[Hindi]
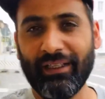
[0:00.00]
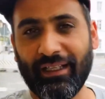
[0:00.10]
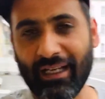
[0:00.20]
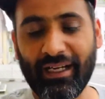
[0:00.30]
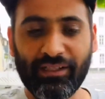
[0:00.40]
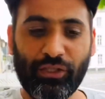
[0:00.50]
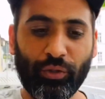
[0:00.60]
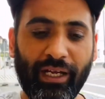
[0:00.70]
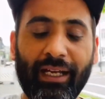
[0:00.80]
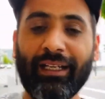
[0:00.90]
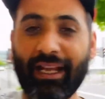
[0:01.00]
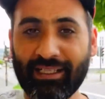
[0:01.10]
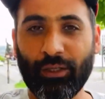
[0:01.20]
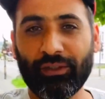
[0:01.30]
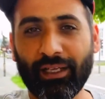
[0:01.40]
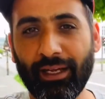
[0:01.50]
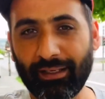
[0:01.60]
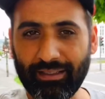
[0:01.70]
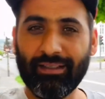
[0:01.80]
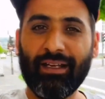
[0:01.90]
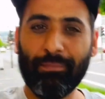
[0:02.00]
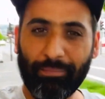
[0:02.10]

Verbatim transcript: इलाज जो है कैसे होता है कितना